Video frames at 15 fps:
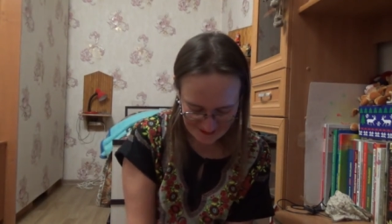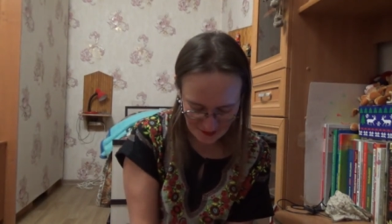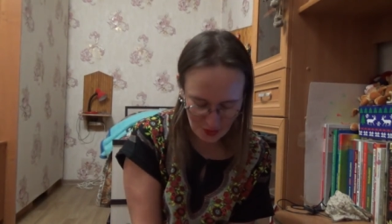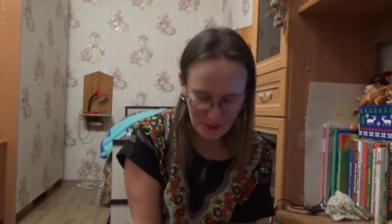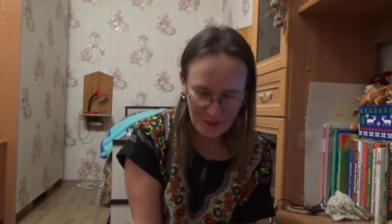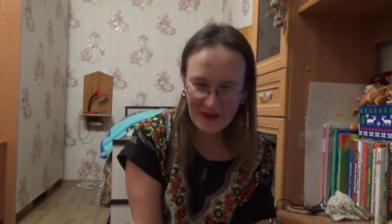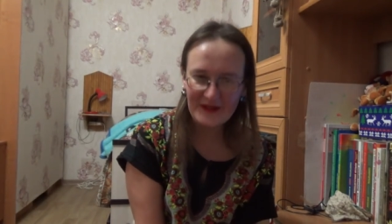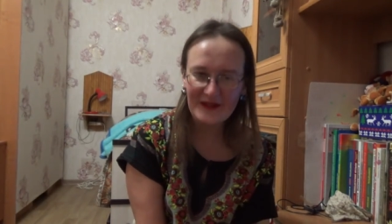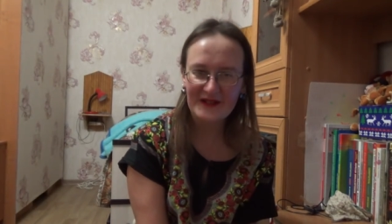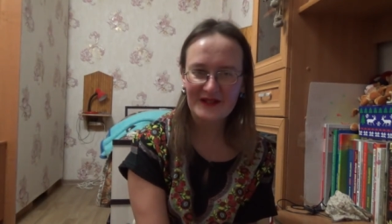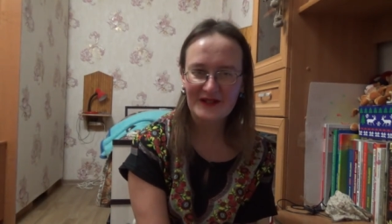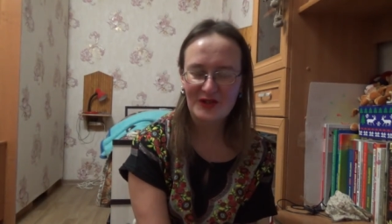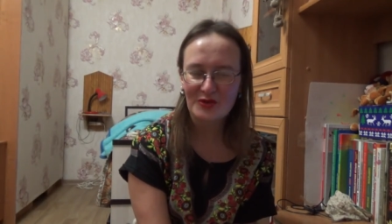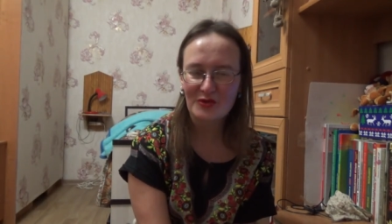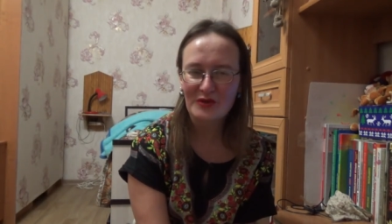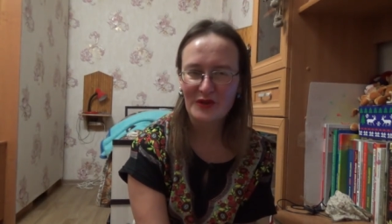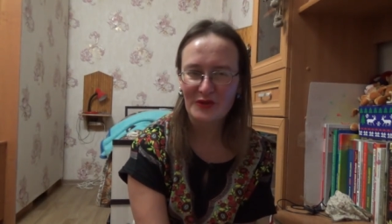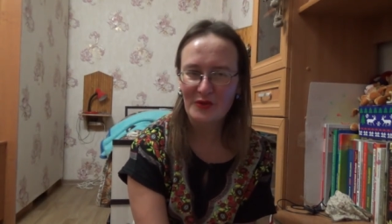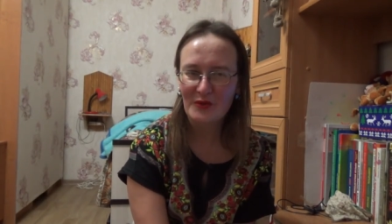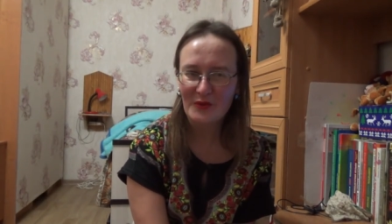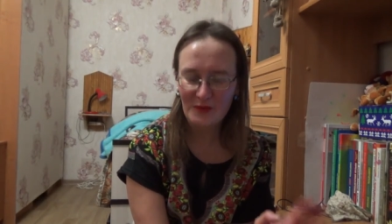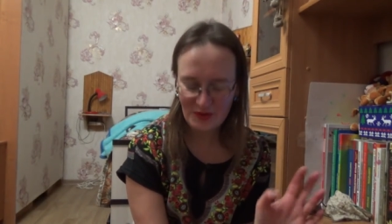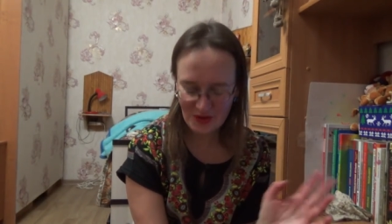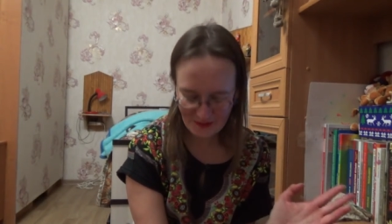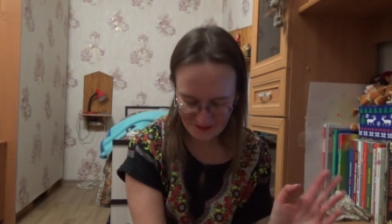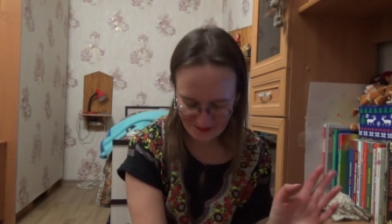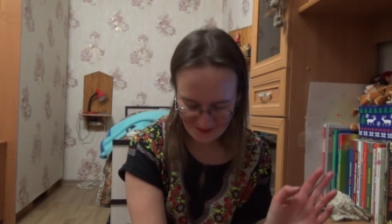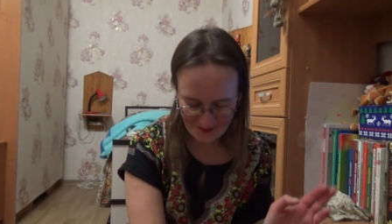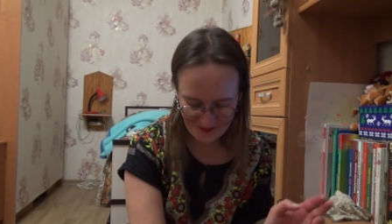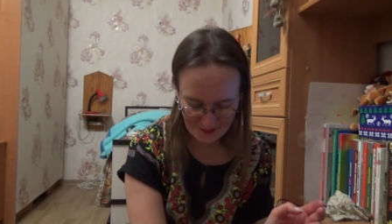Что-то меня так затянуло, но в общем,
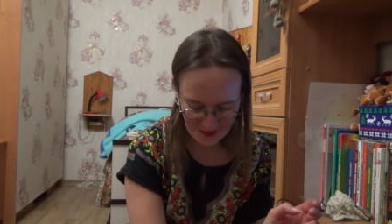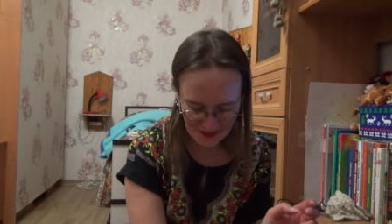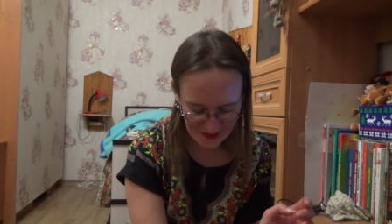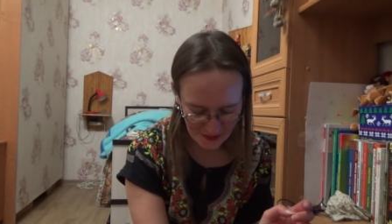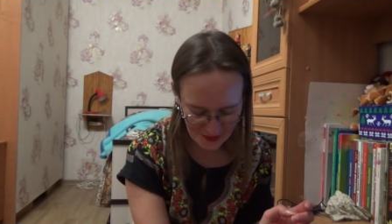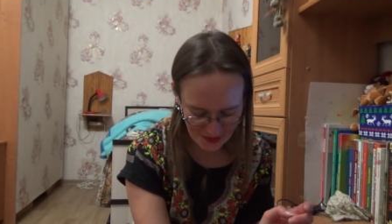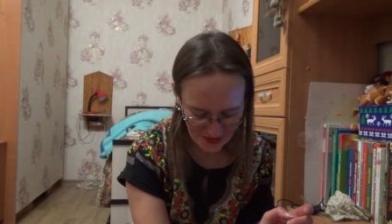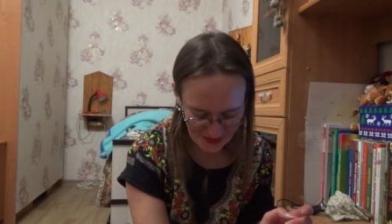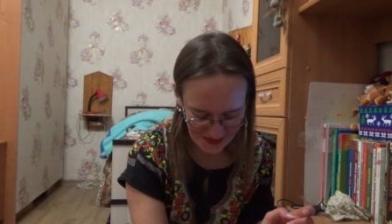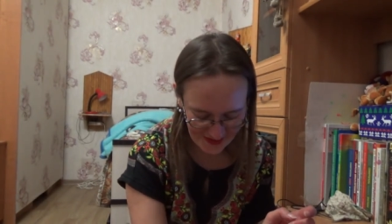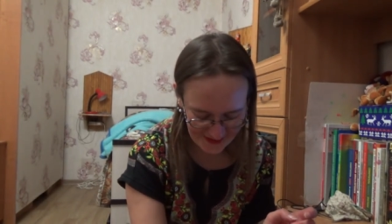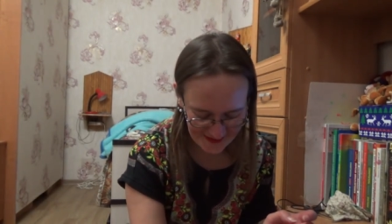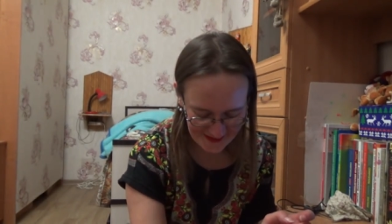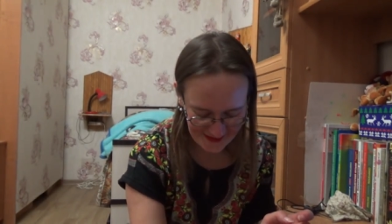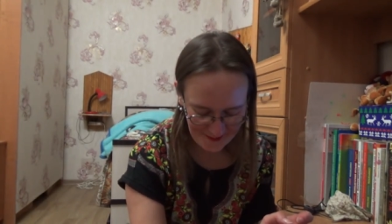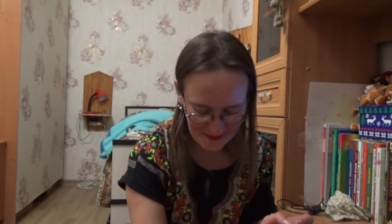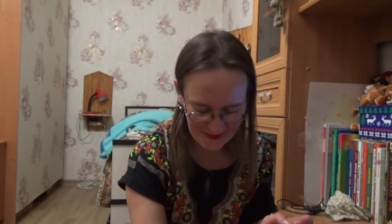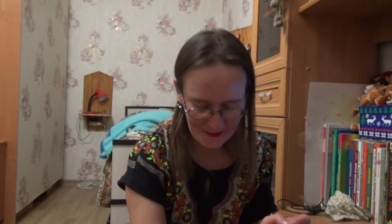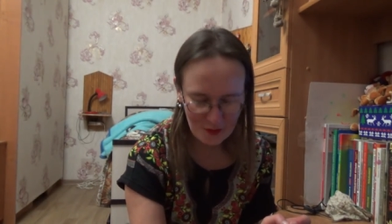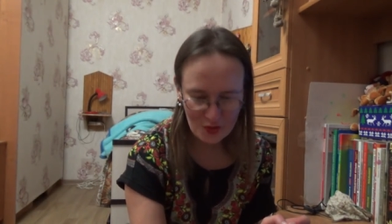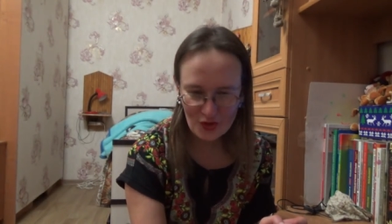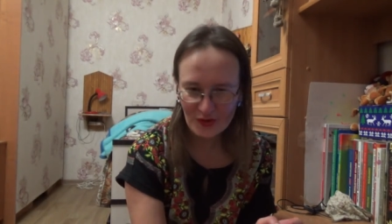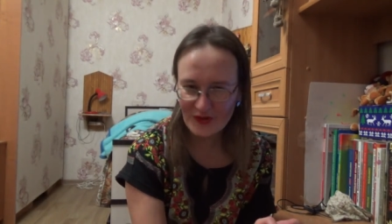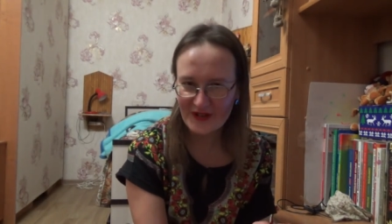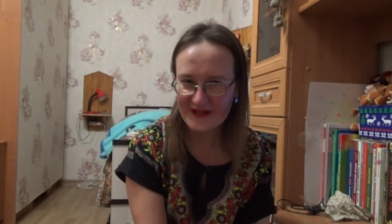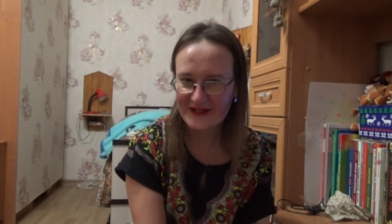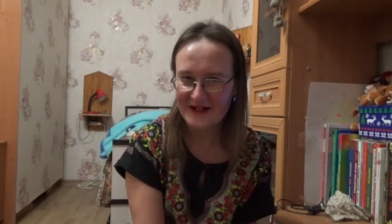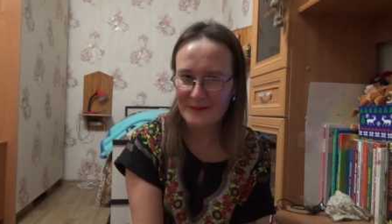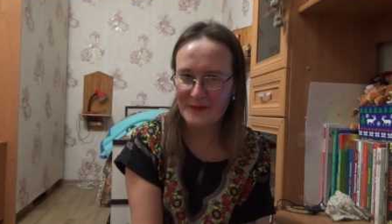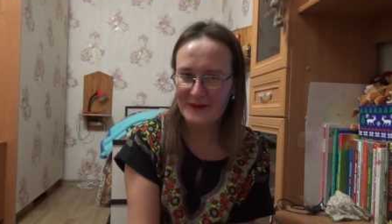перевод сейчас не от этого, потому что у нас
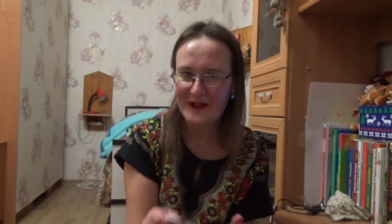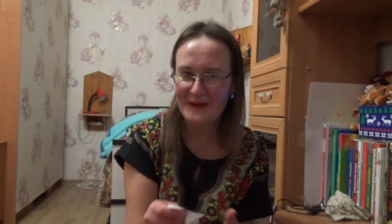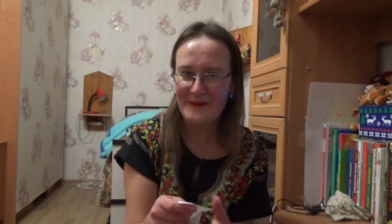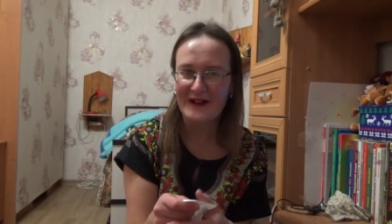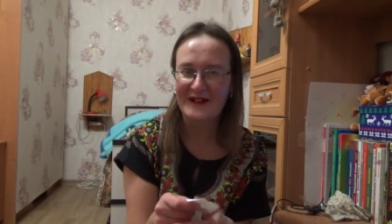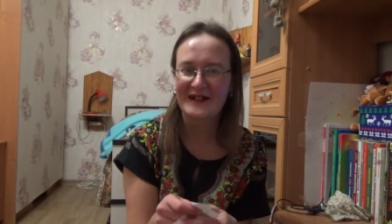как бы время